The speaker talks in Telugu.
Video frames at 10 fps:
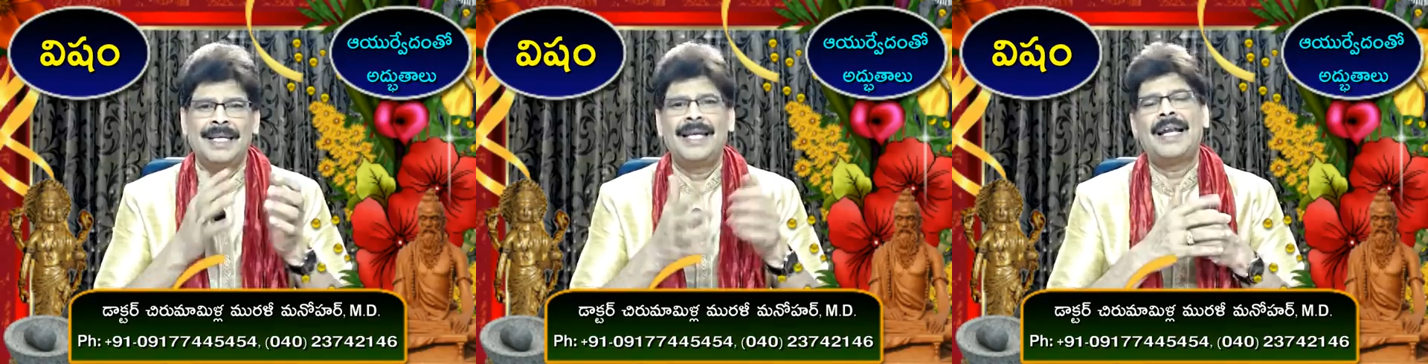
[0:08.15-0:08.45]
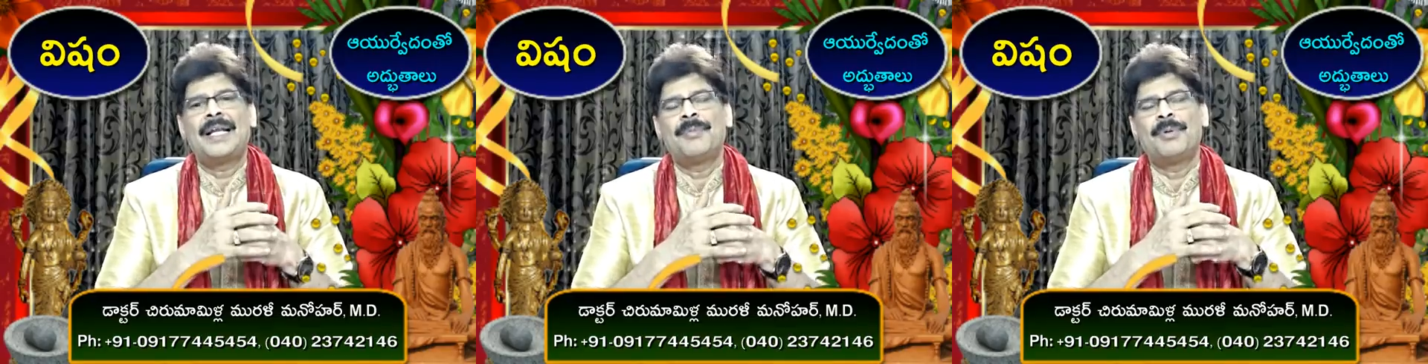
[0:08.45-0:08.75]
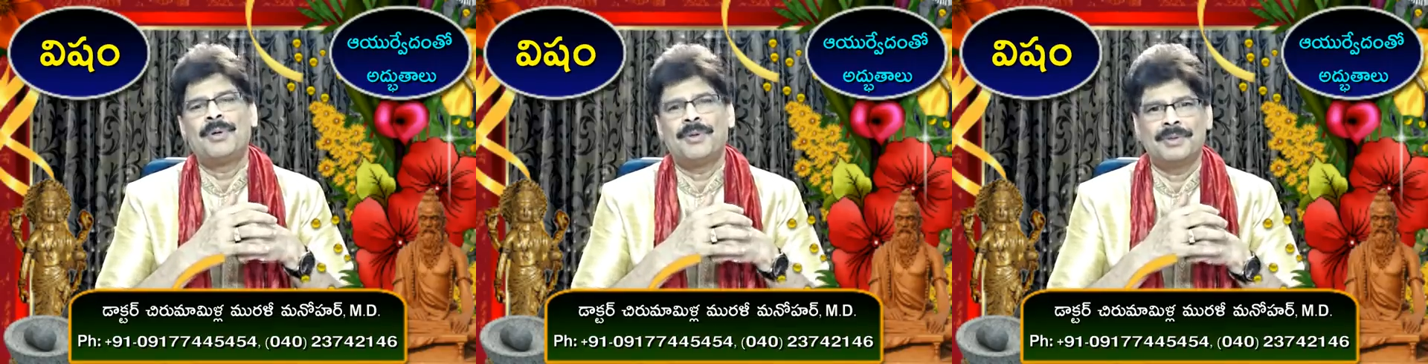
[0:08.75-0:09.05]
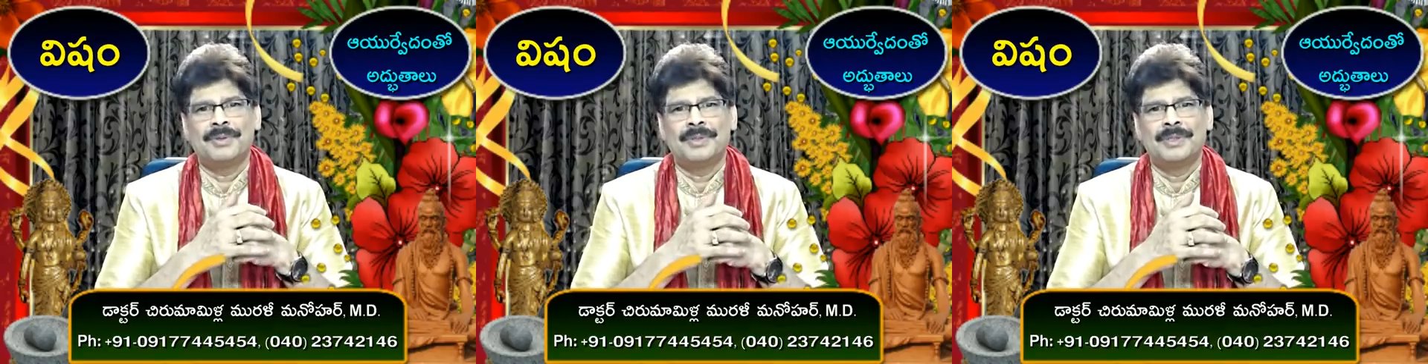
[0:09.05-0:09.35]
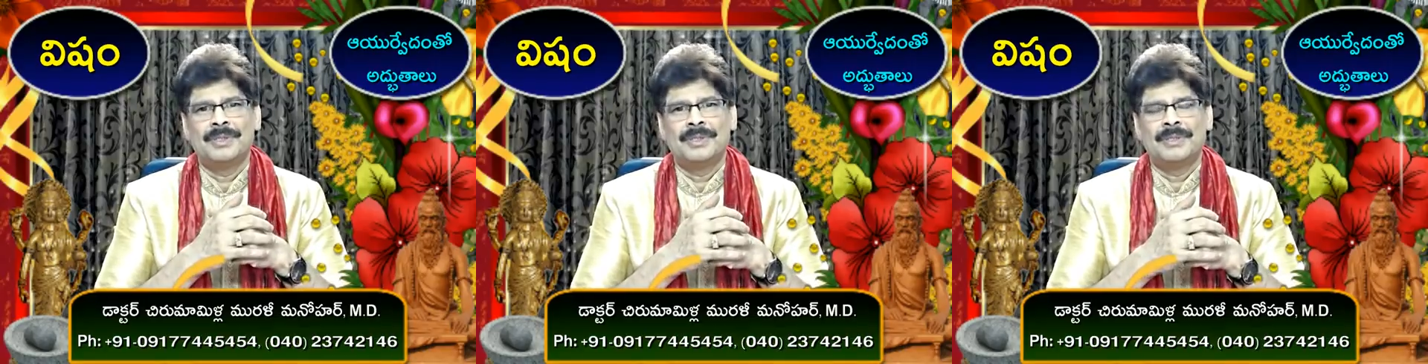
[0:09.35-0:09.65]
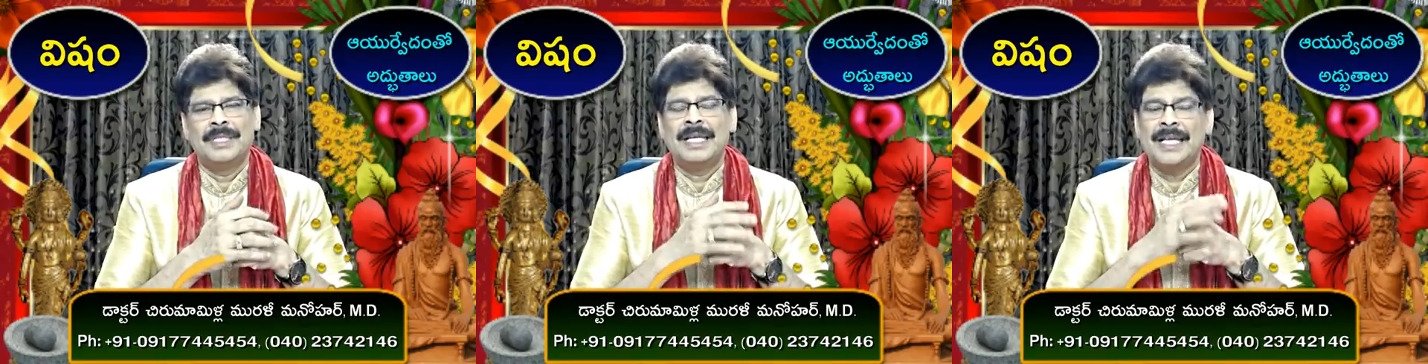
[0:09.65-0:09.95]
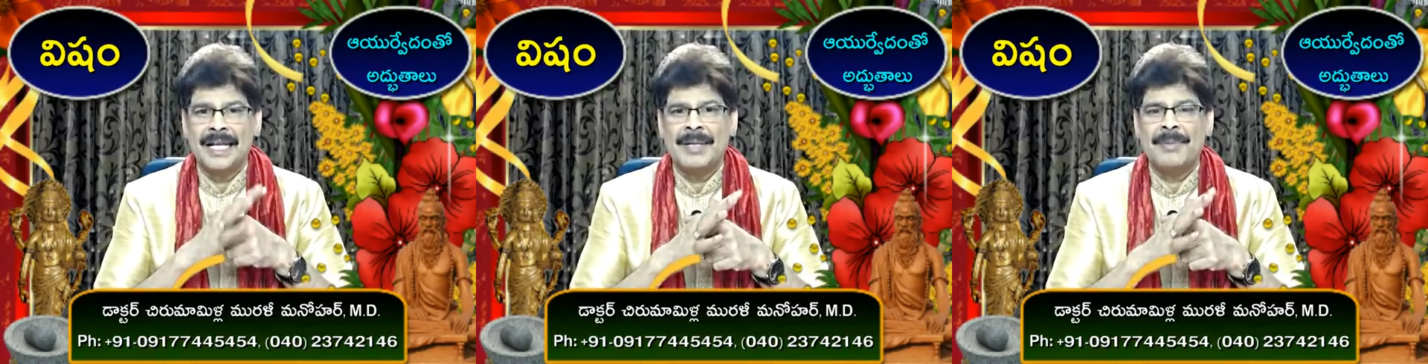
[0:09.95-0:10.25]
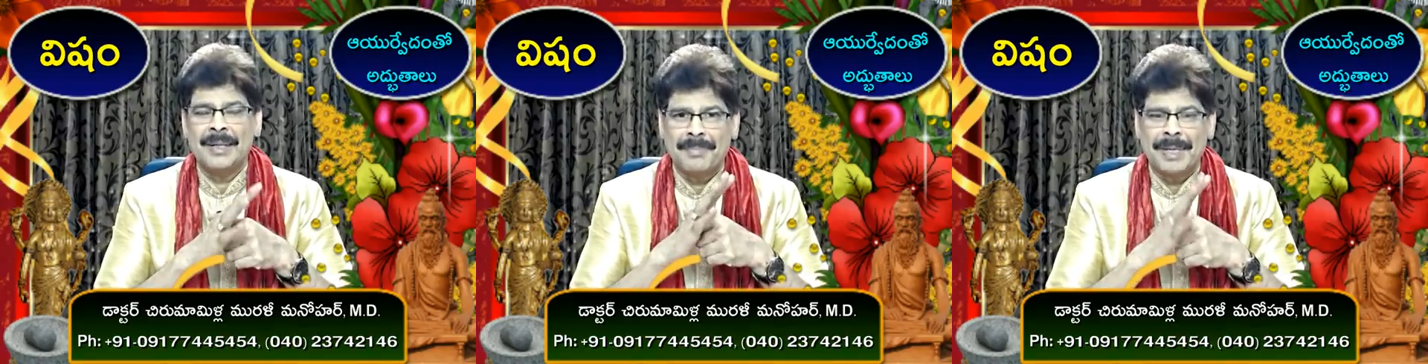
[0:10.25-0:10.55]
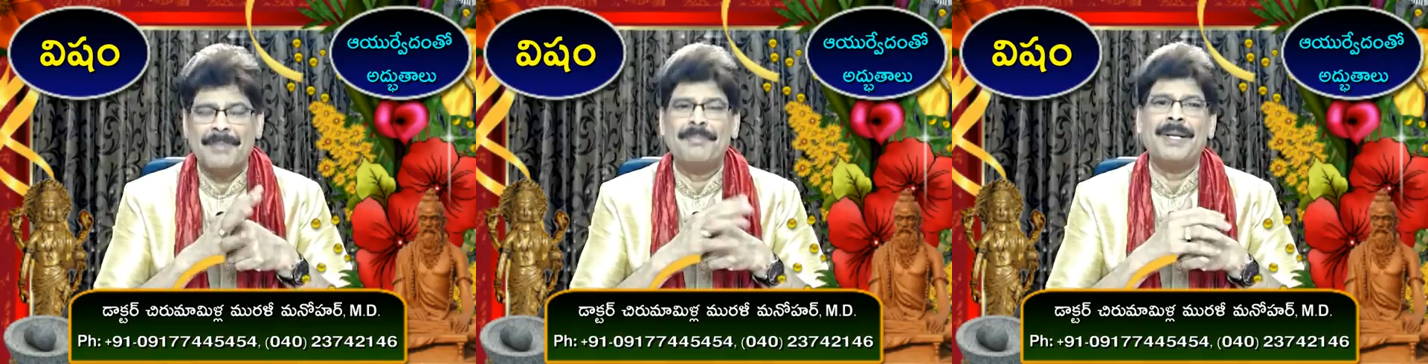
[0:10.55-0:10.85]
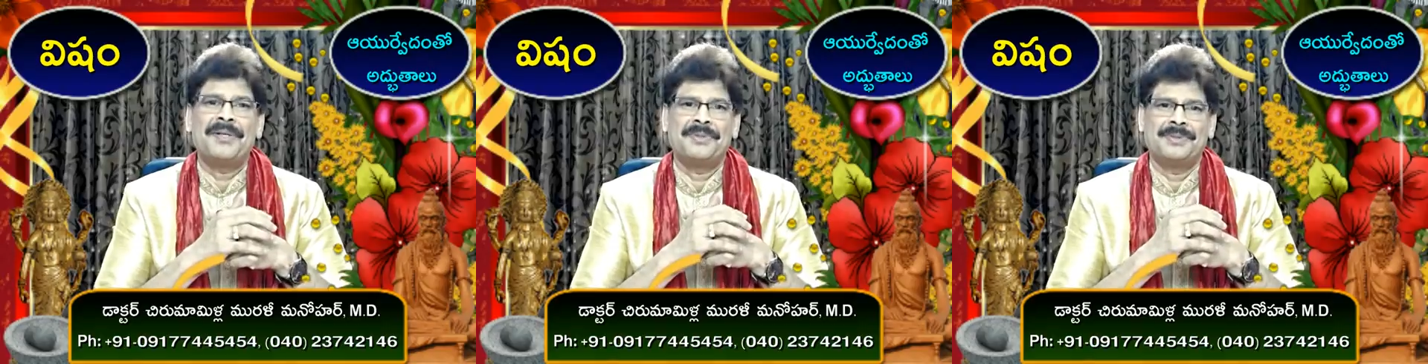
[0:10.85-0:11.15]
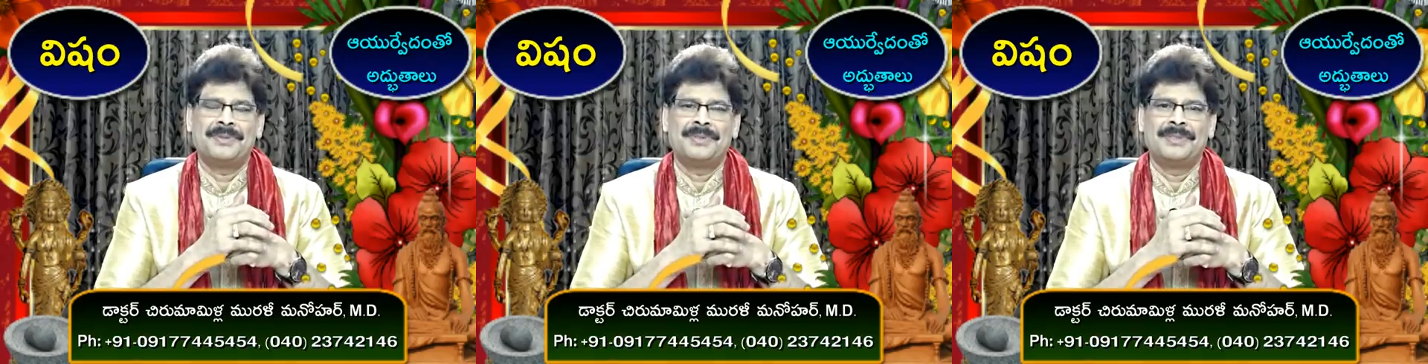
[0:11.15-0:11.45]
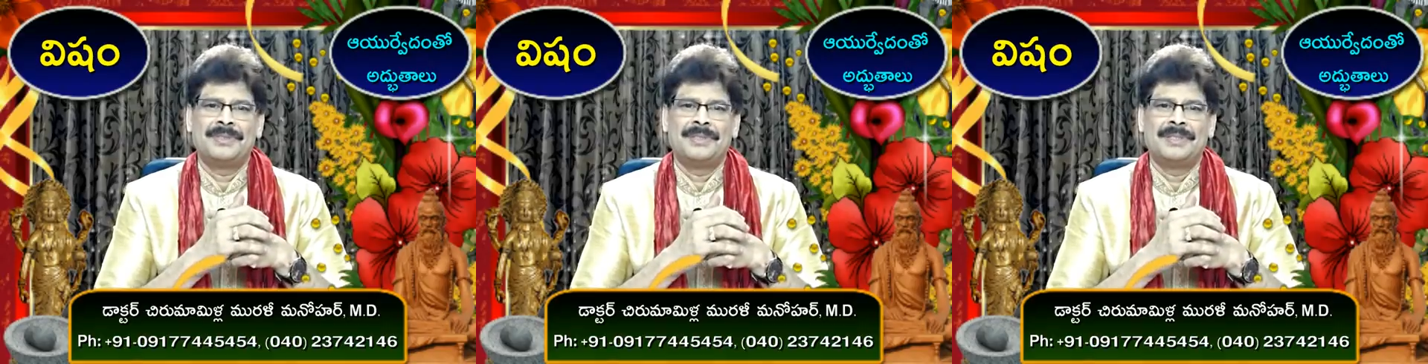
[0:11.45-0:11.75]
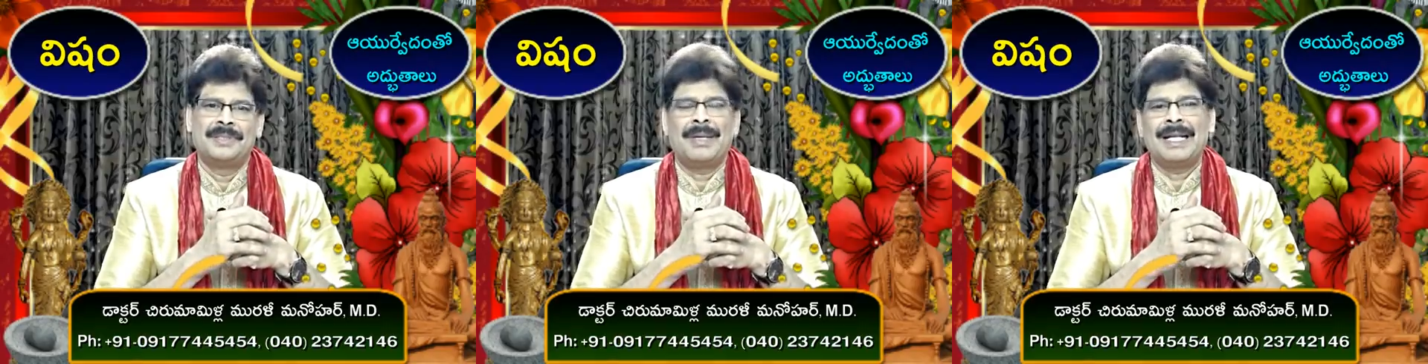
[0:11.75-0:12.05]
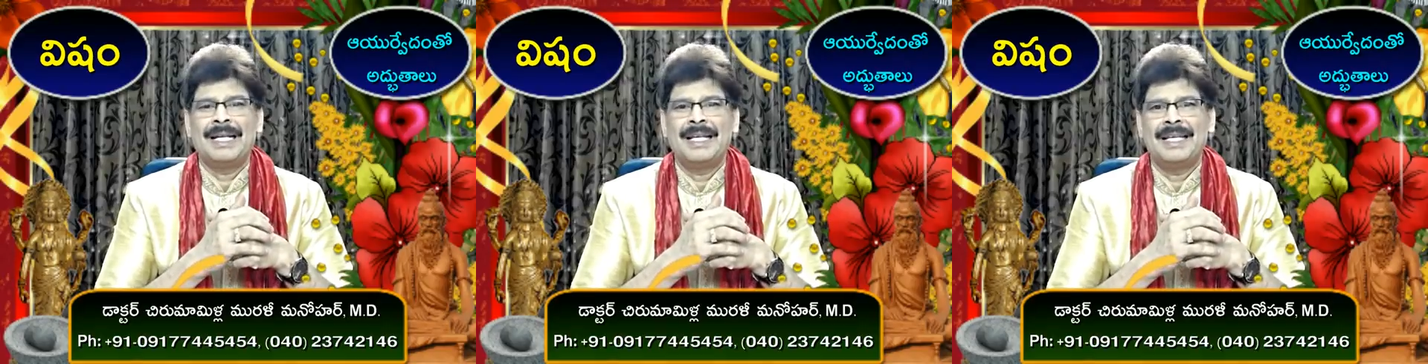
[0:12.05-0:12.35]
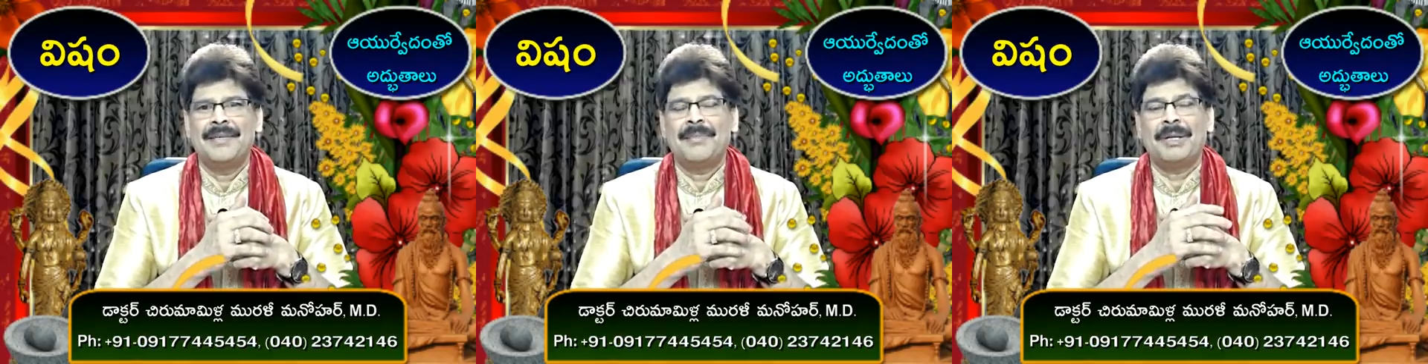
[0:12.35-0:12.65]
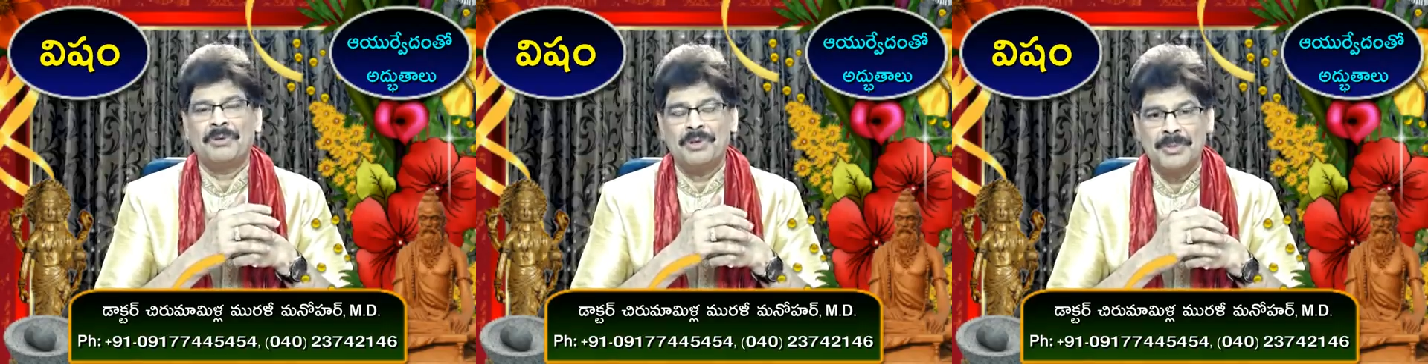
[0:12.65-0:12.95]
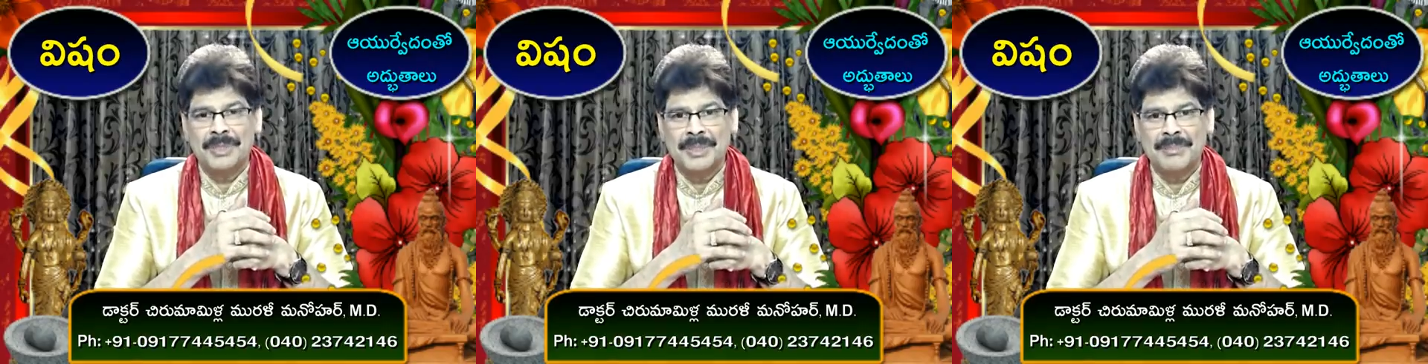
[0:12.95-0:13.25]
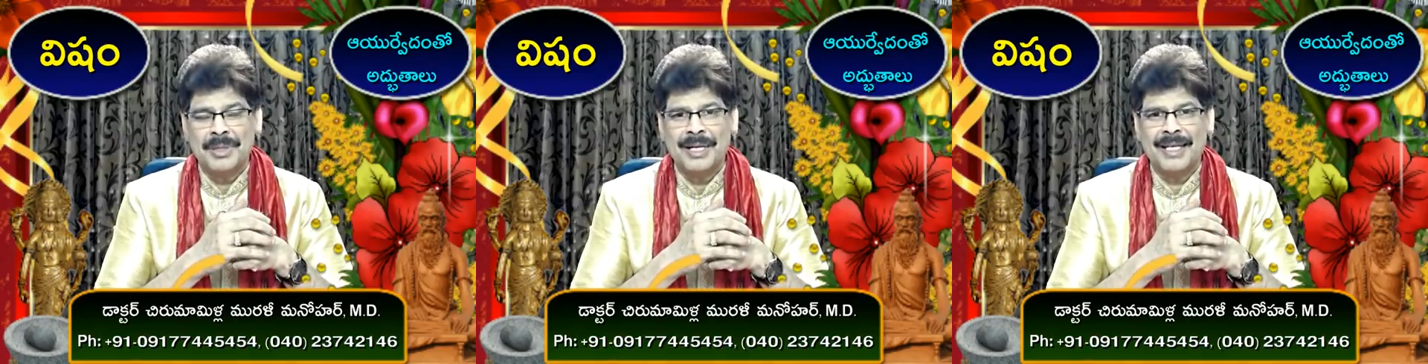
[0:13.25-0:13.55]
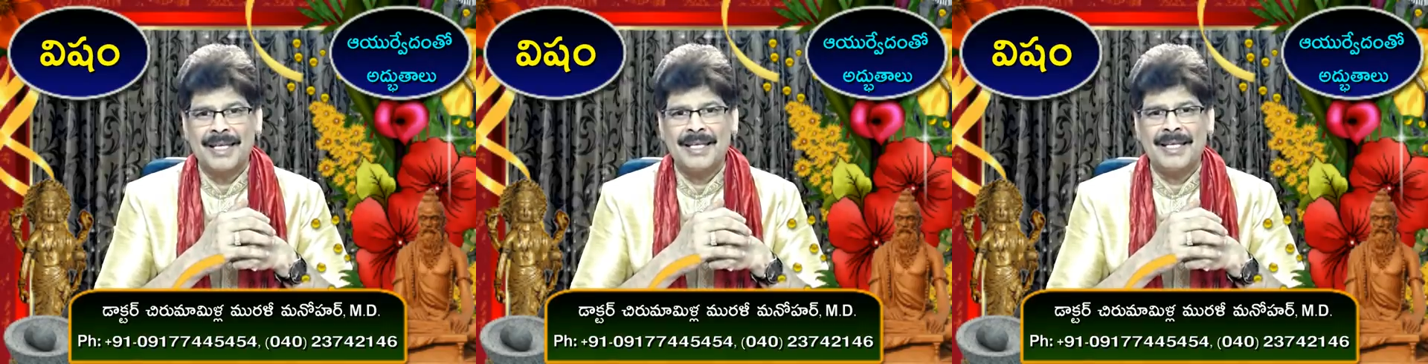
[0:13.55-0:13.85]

ఈ కార్యక్రమంలో ఈ కార్యక్రమాల పరంపరలో మనల్ని మన కుటుంబ సభ్యుల్ని